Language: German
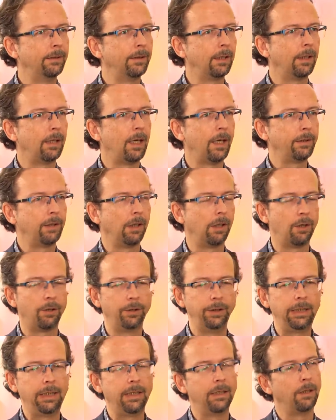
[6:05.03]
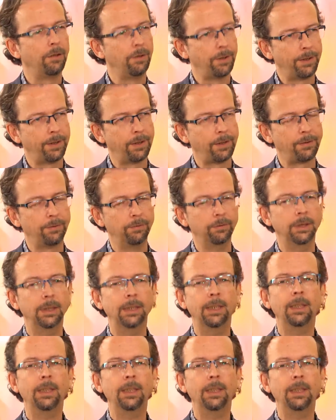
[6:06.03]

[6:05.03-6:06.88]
da hat ja auch nicht jeder Lust dazu,